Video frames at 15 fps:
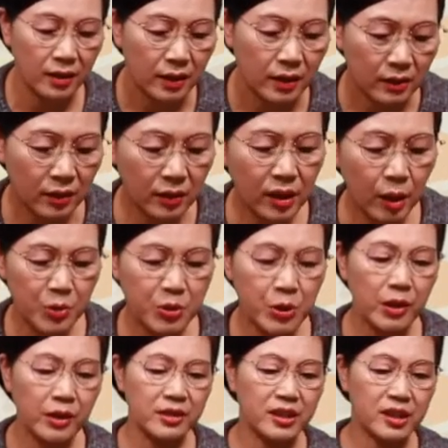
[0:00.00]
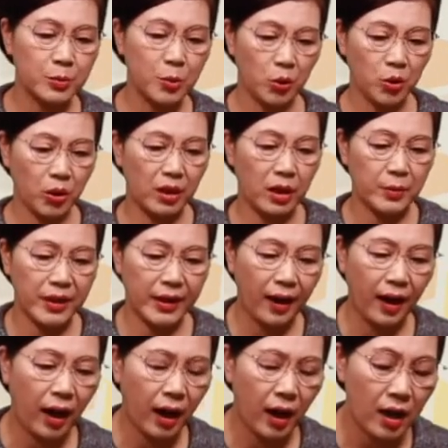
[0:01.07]
그렇다면 죄를 지으면 어떻게
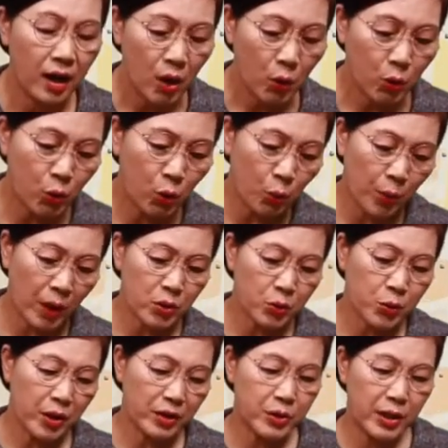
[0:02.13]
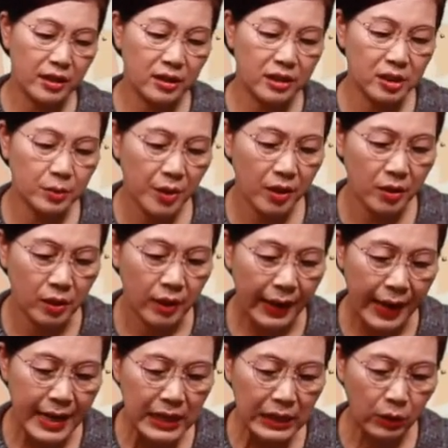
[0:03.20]
됩니까? 구원받은 후에 죄를 지으면
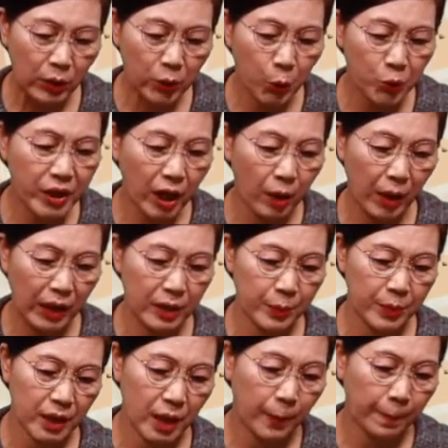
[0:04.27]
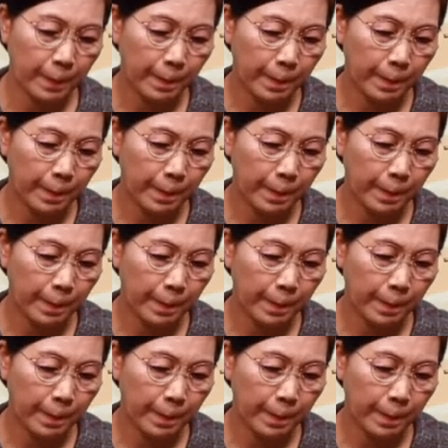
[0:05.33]
하나님과 교제가 막힙니다.